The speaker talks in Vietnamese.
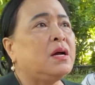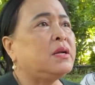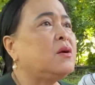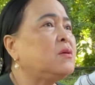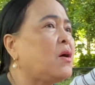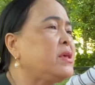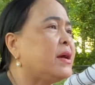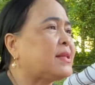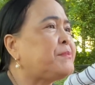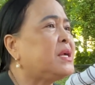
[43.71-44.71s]
nếu nói
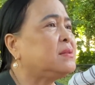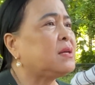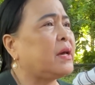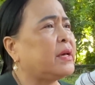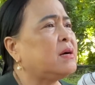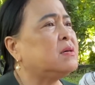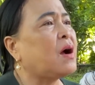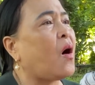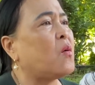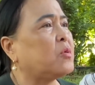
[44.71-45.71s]
về tâm linh thì cái hương
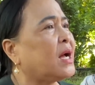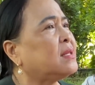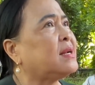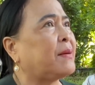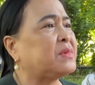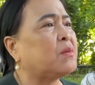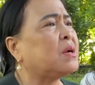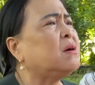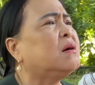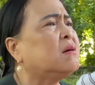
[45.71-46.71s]
hồn của anh nó nằm trong
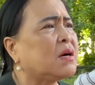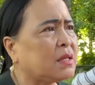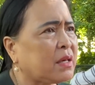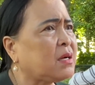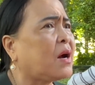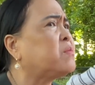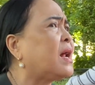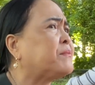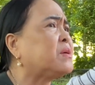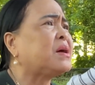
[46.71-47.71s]
cái lư hương á chứ nó không
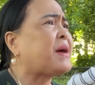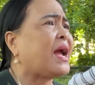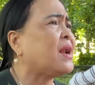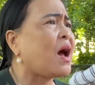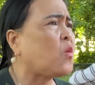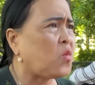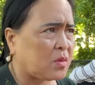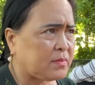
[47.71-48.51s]
nằm trong cái mã đâu